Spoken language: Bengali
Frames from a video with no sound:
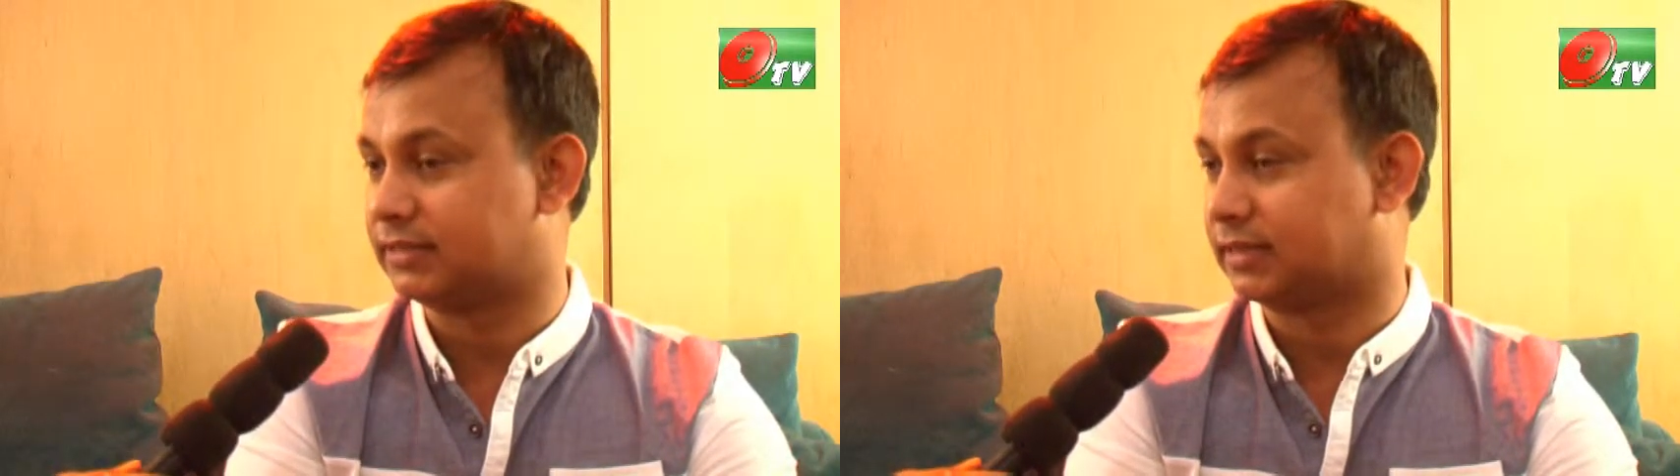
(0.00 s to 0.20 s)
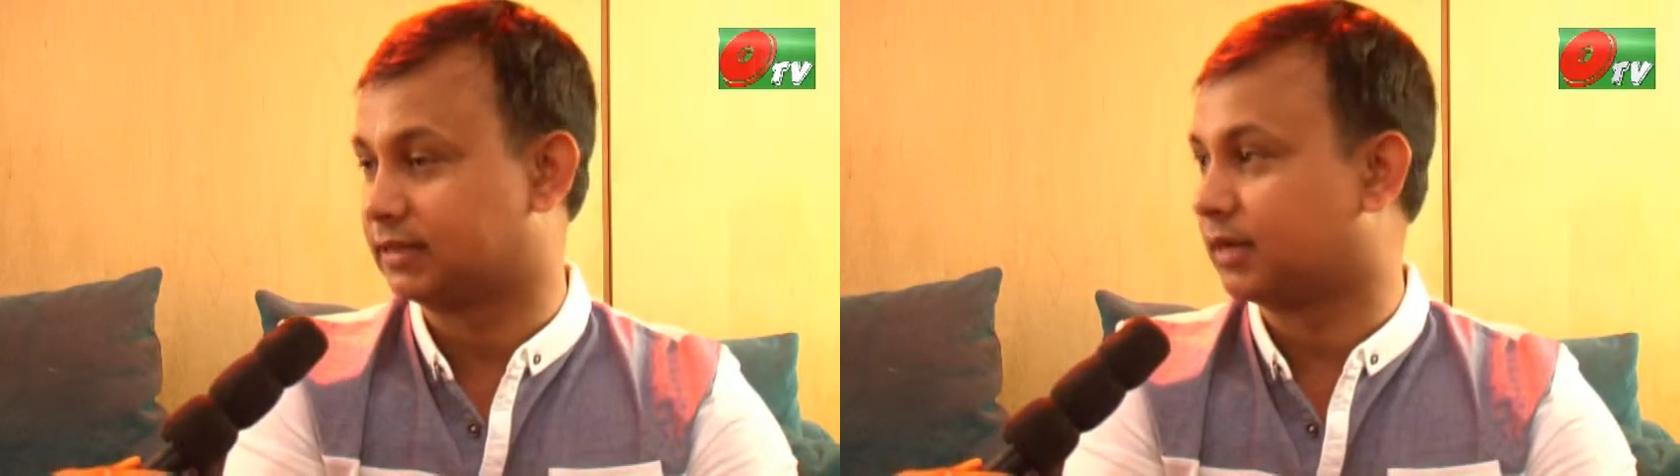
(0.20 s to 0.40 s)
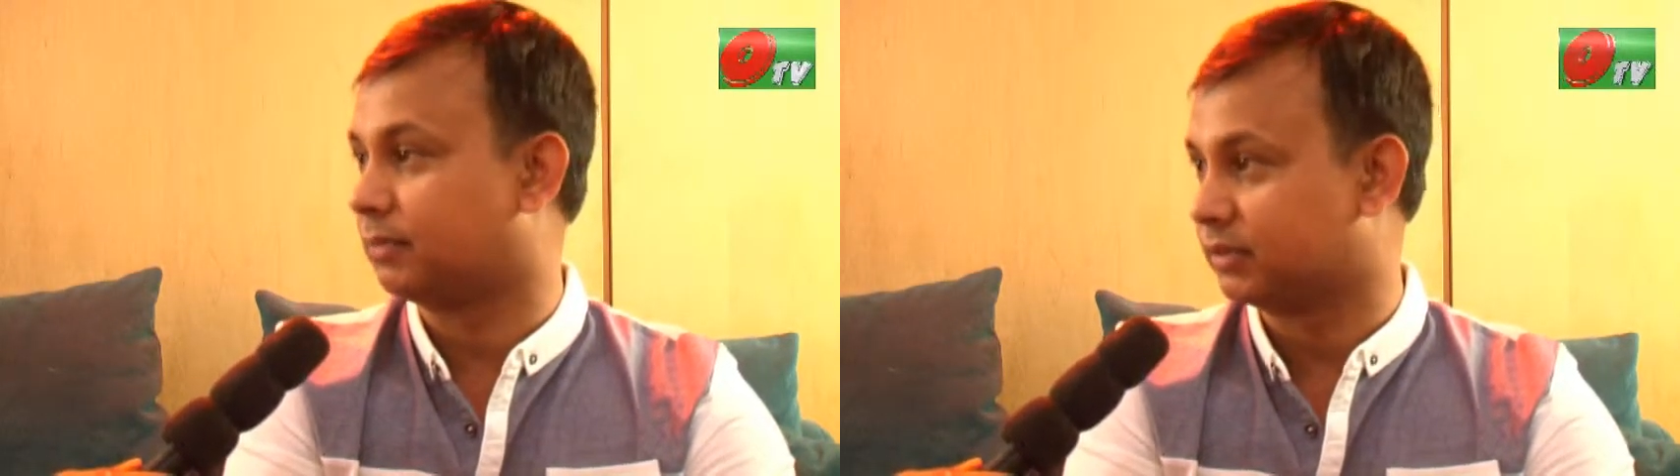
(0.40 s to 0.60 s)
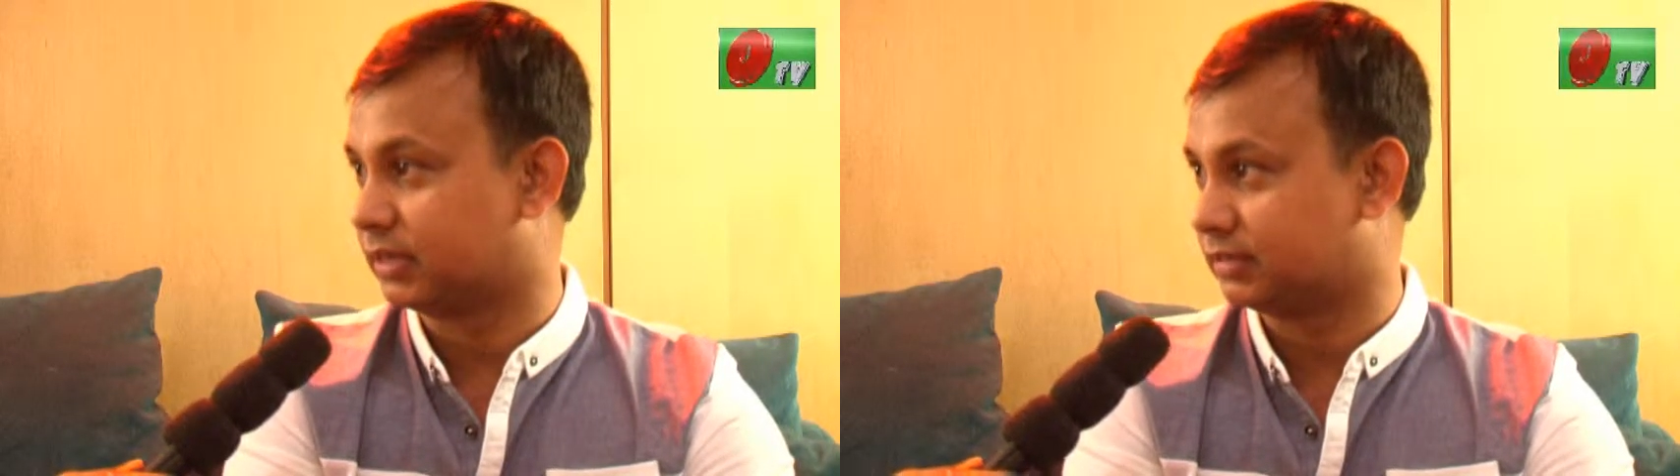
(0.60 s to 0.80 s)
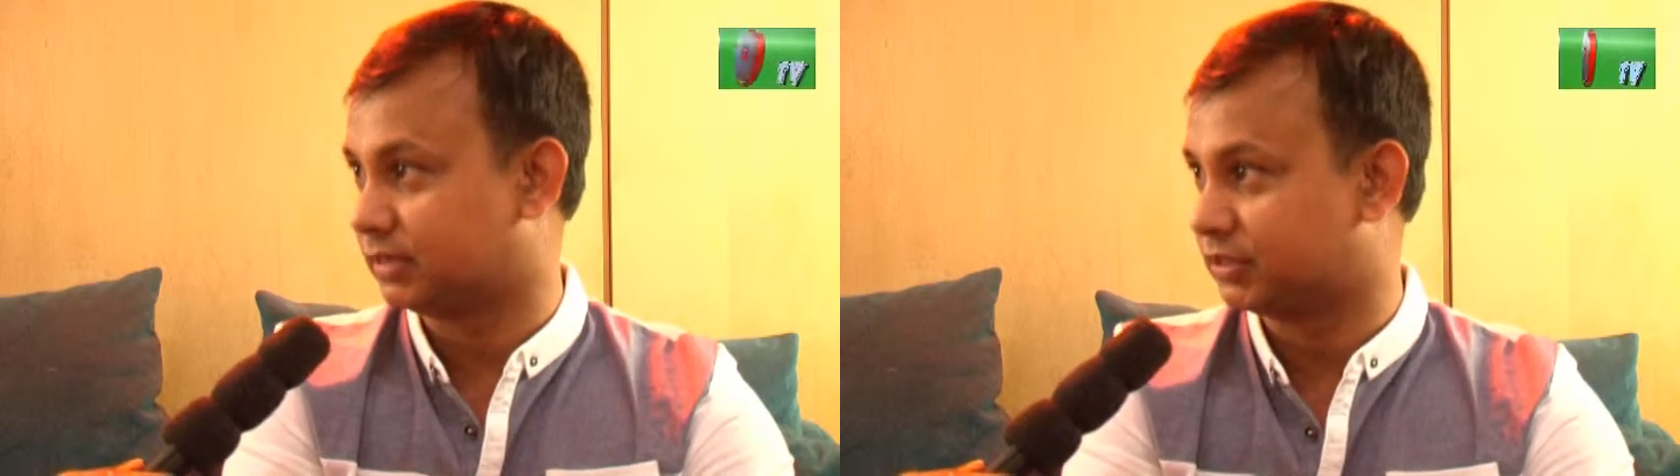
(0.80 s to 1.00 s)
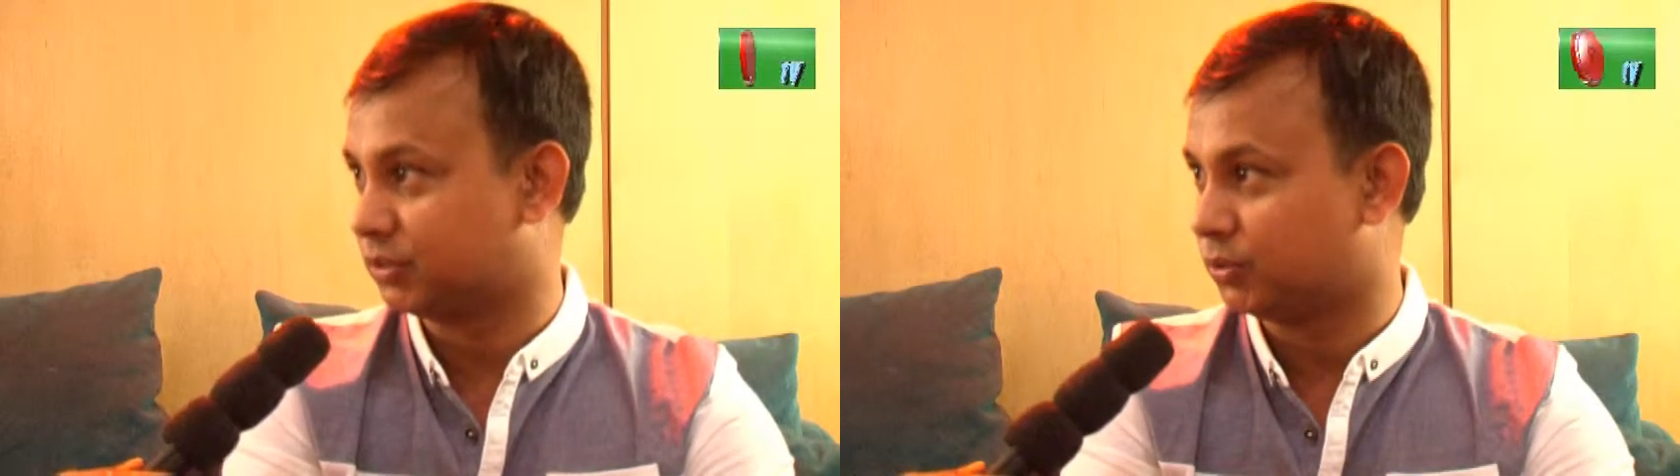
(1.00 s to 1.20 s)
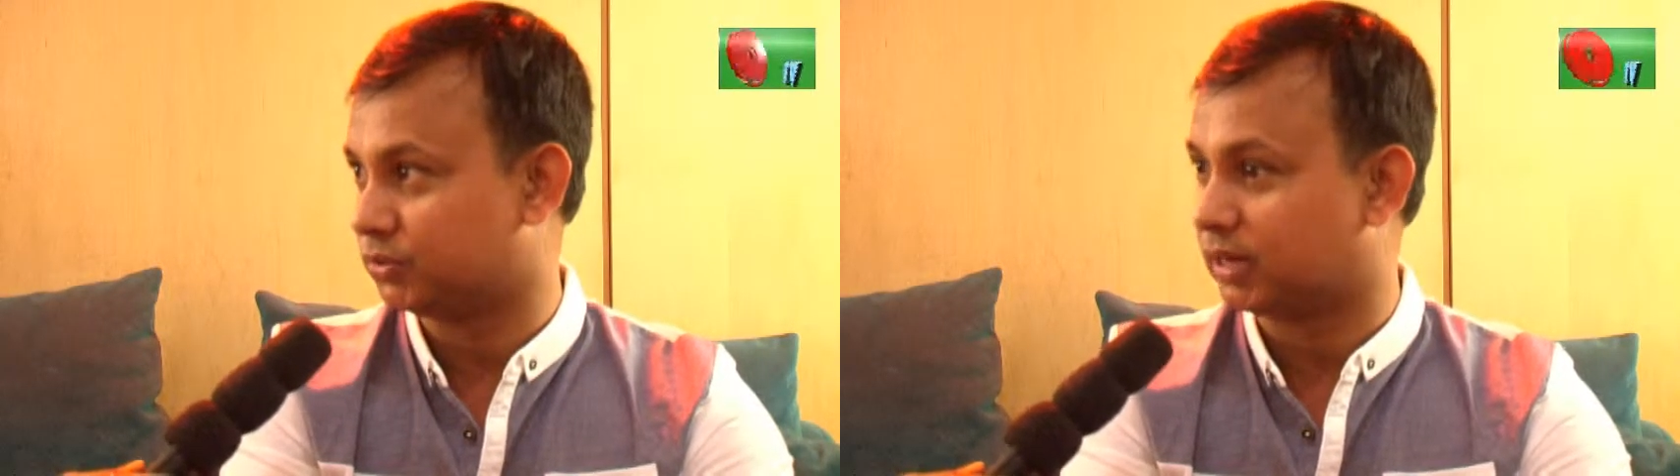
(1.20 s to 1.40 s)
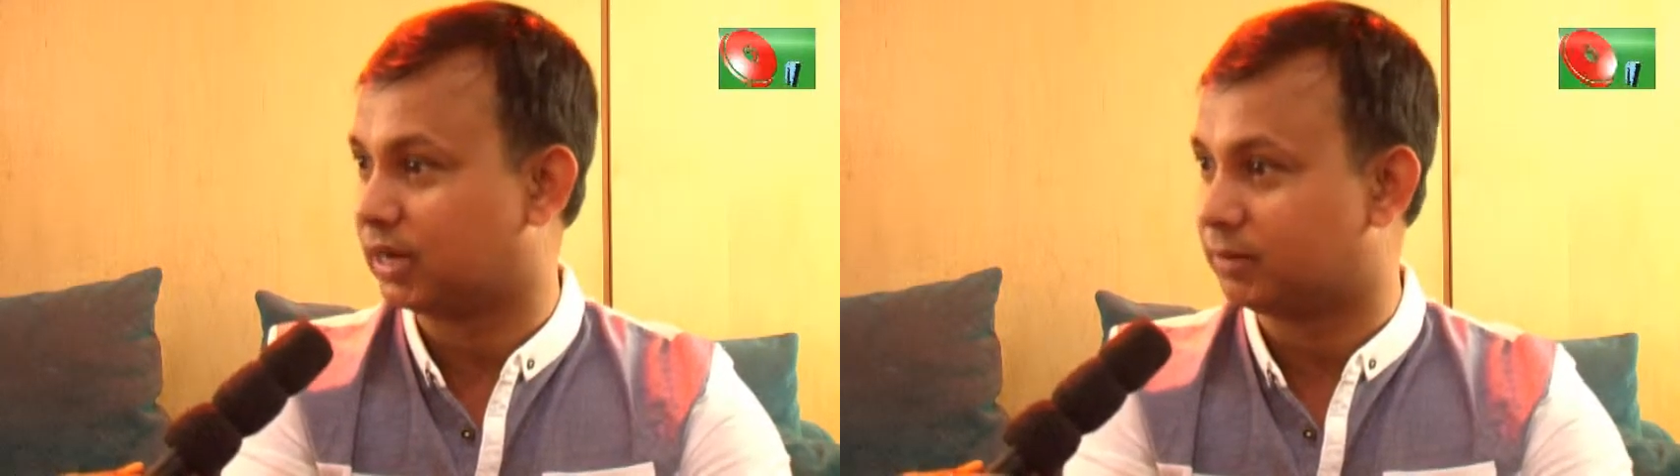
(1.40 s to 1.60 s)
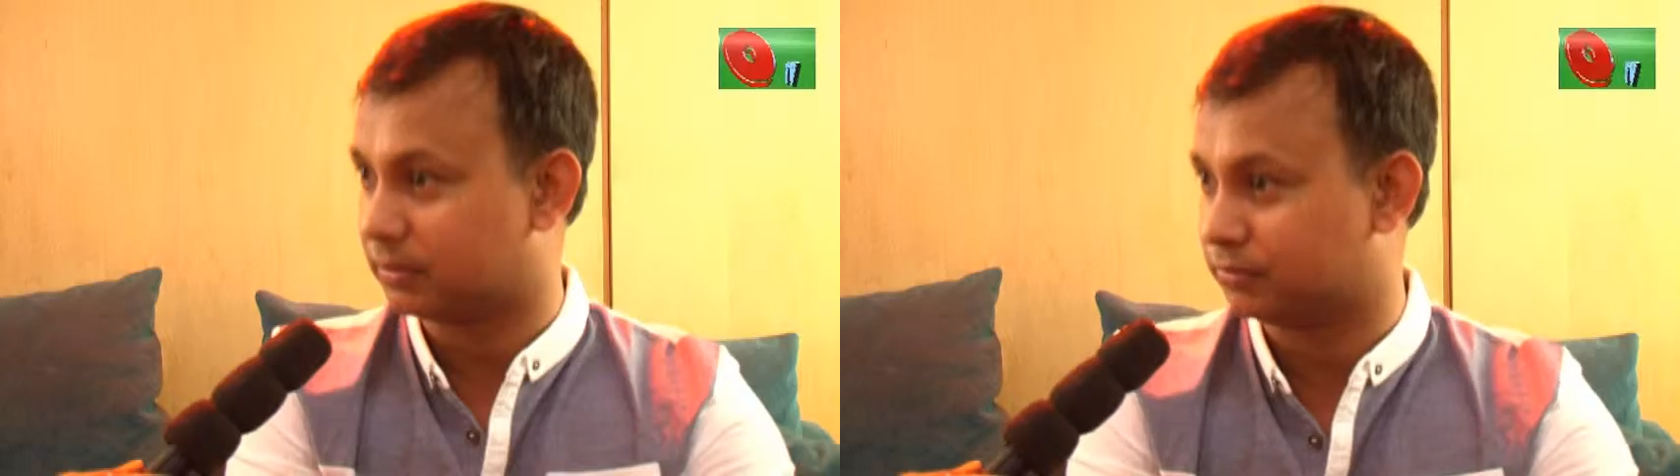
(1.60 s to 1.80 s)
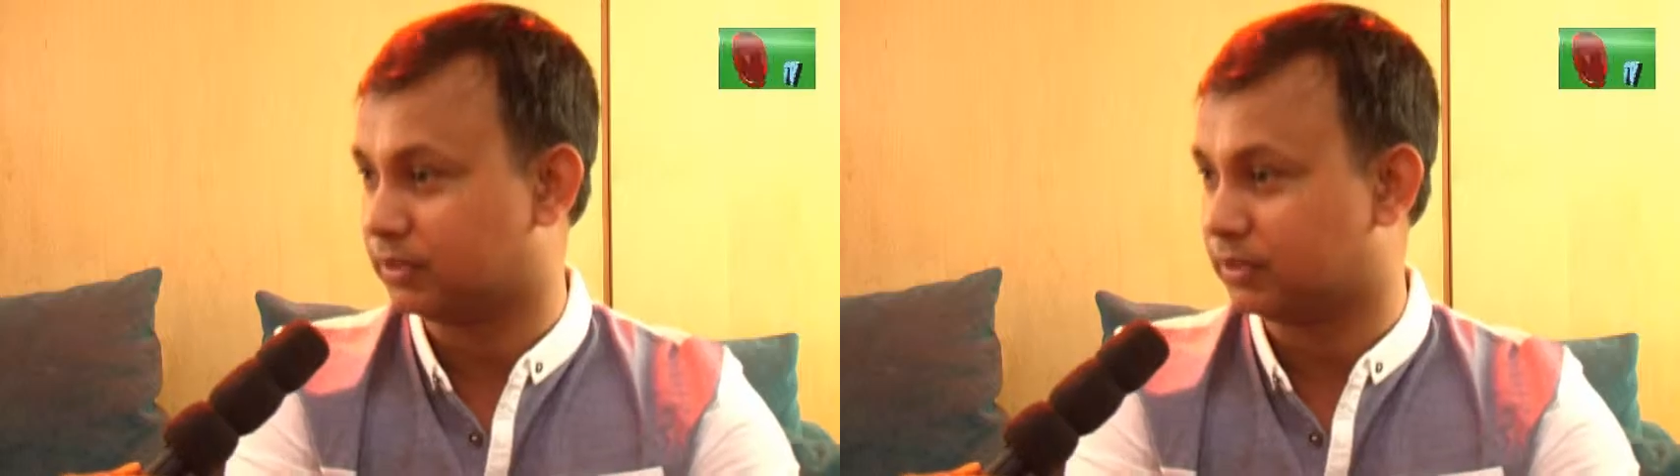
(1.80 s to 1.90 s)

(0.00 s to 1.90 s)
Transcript: সেক্রেটারি এবং ট্রাজেডার ছিল তারা আবার